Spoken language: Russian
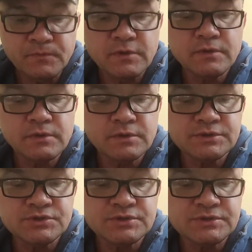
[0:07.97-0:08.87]

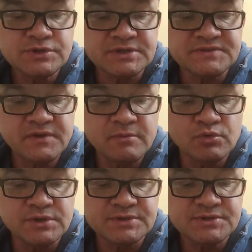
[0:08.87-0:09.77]
Сейчас э, время
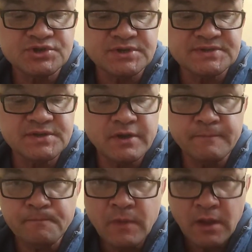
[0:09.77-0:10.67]
у нас час дня,